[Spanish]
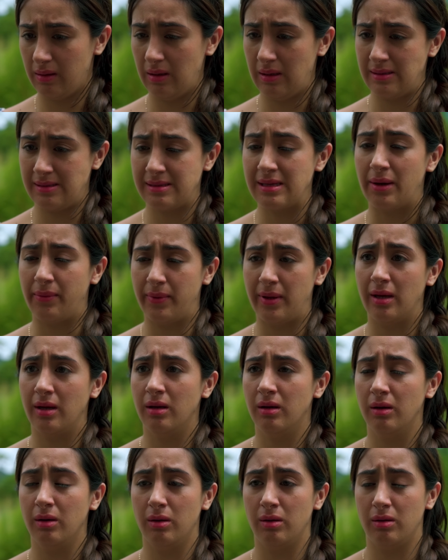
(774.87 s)
Está bien,
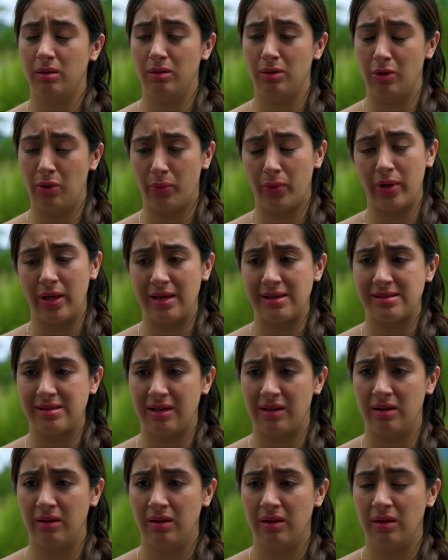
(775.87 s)
lo voy a
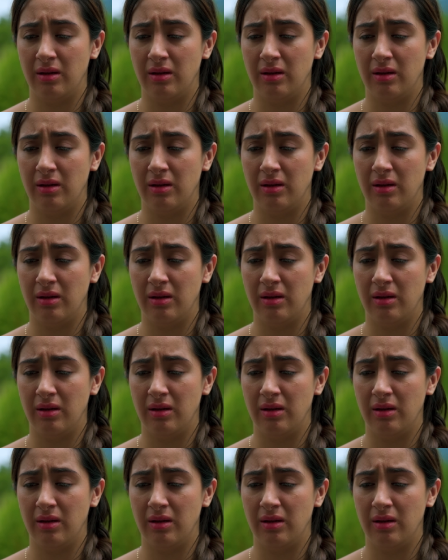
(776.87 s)
hacer.